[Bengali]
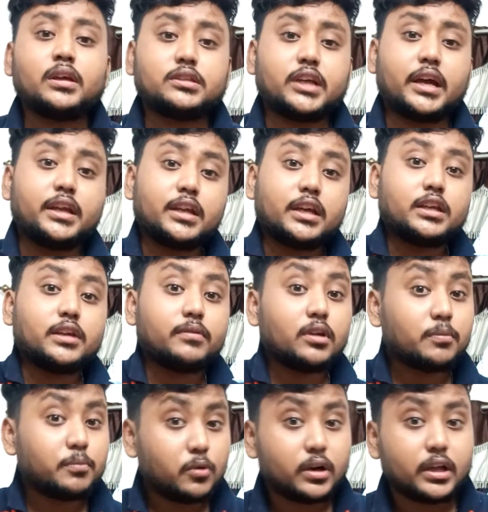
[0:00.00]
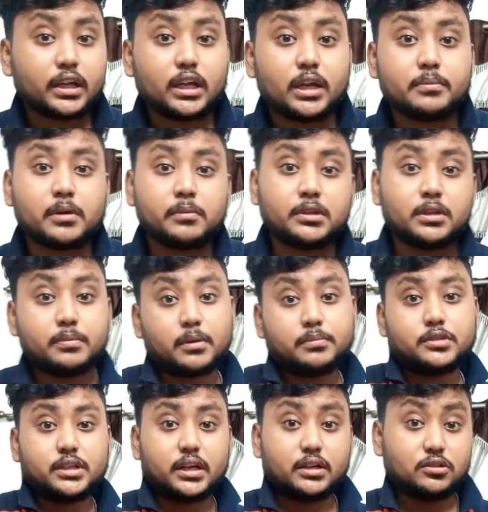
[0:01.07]
চায়নায় ডেভেলপ করা গেম আমাদের
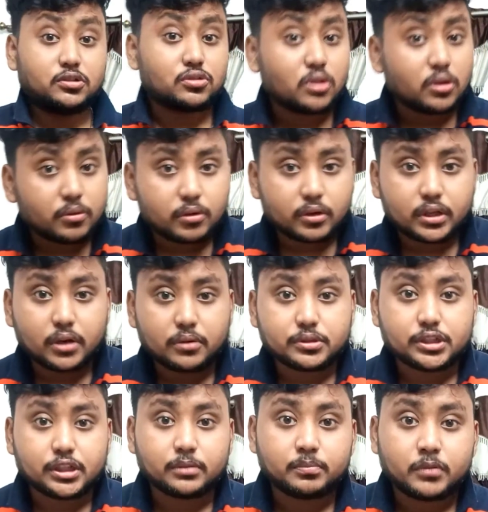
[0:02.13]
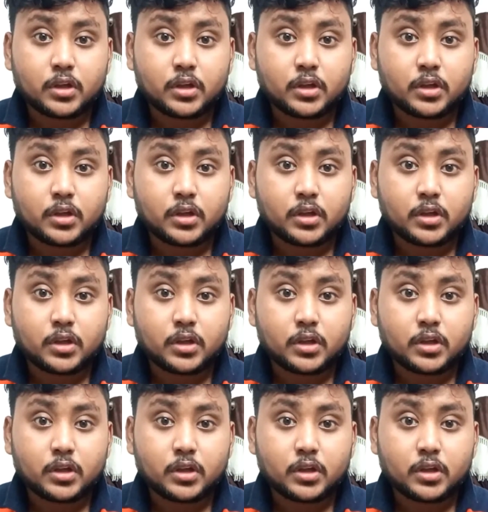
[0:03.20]
পাবজি আনইনস্টল করে দেওয়া উচিত